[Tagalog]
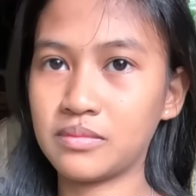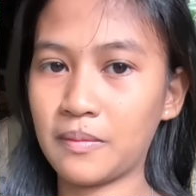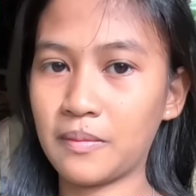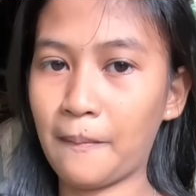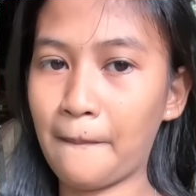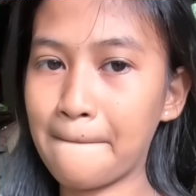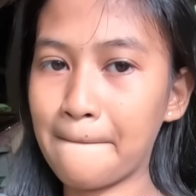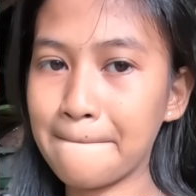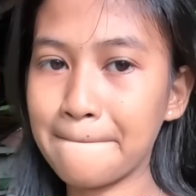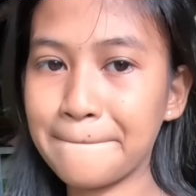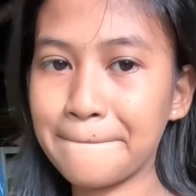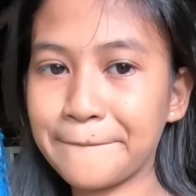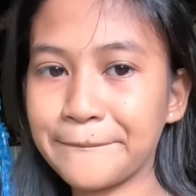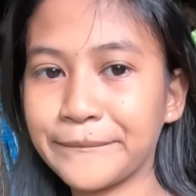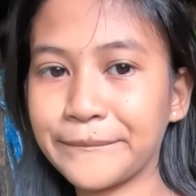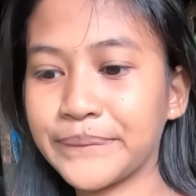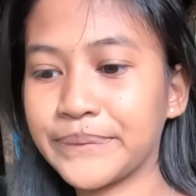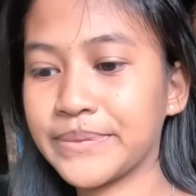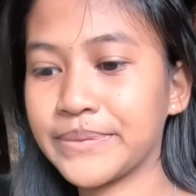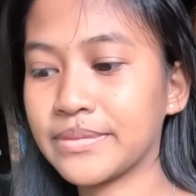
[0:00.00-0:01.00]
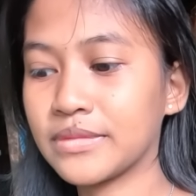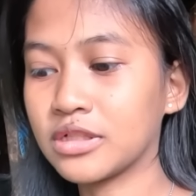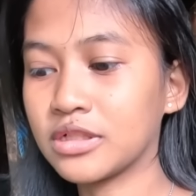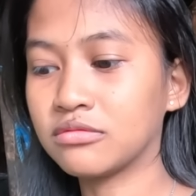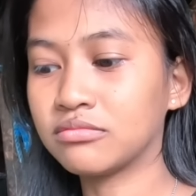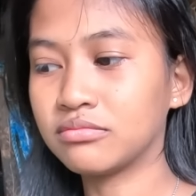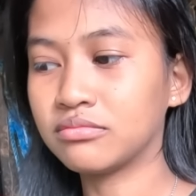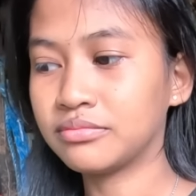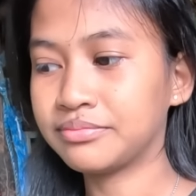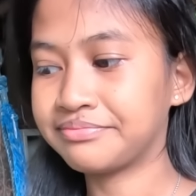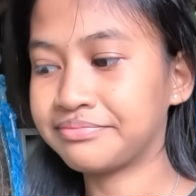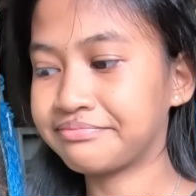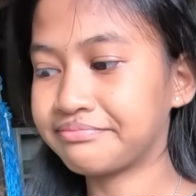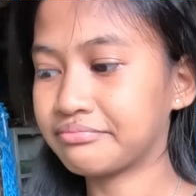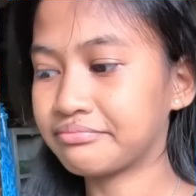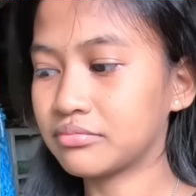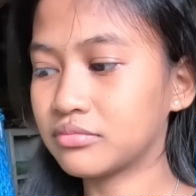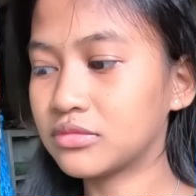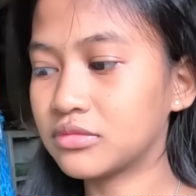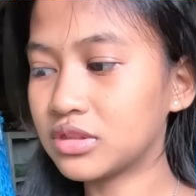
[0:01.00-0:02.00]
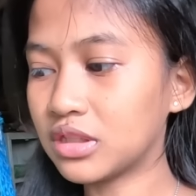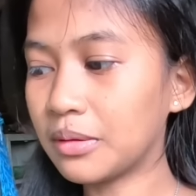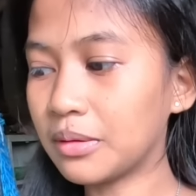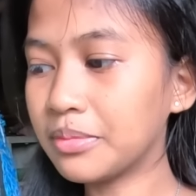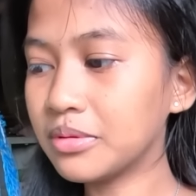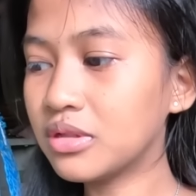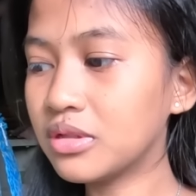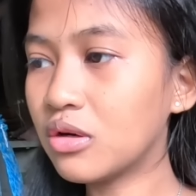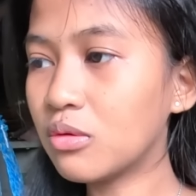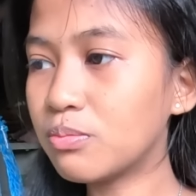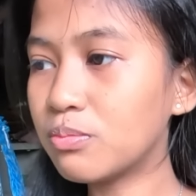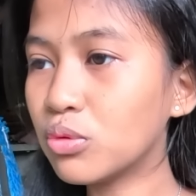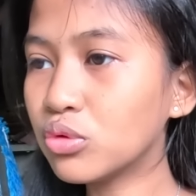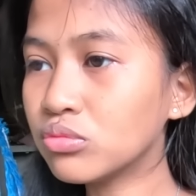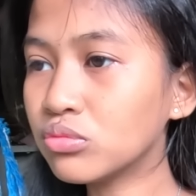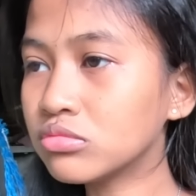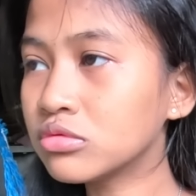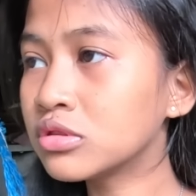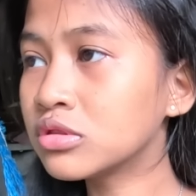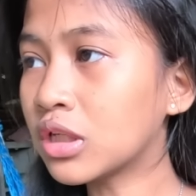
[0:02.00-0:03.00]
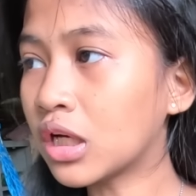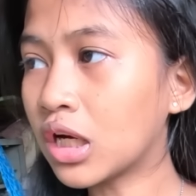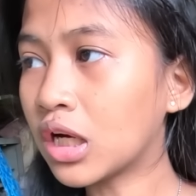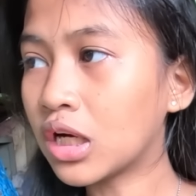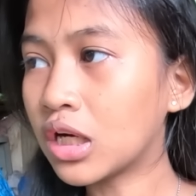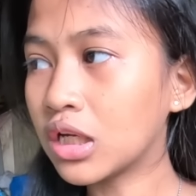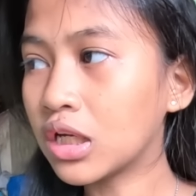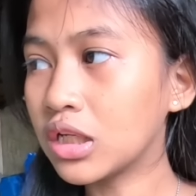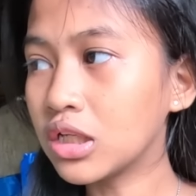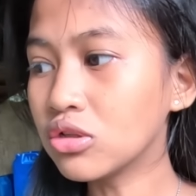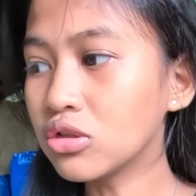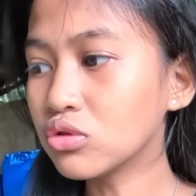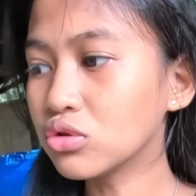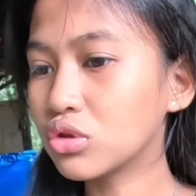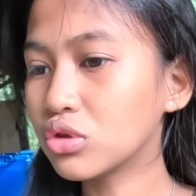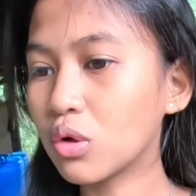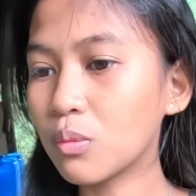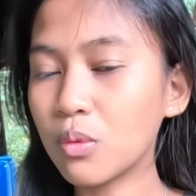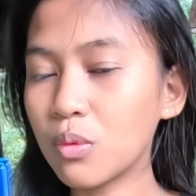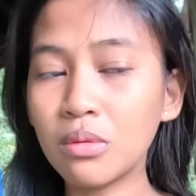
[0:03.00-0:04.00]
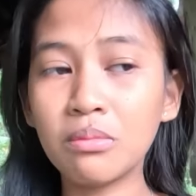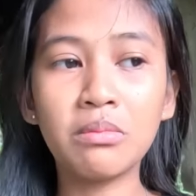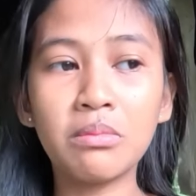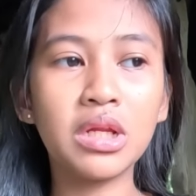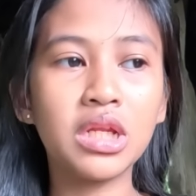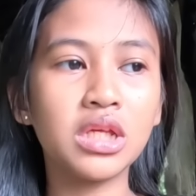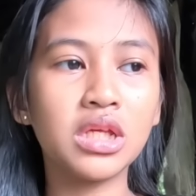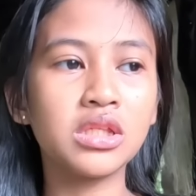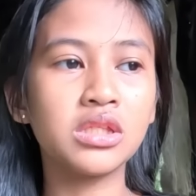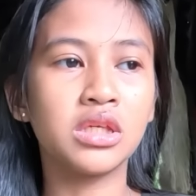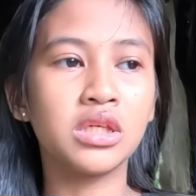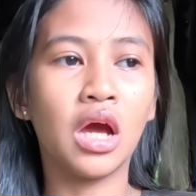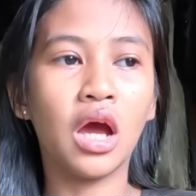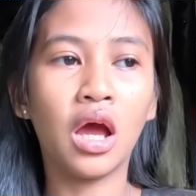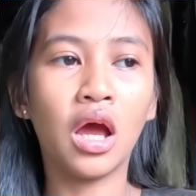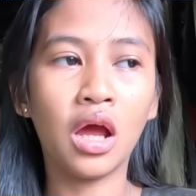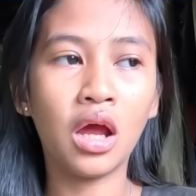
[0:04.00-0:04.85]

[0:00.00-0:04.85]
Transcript: Ilang araw siya doon? Sabi daw po, sa linggo daw po ang balik niya.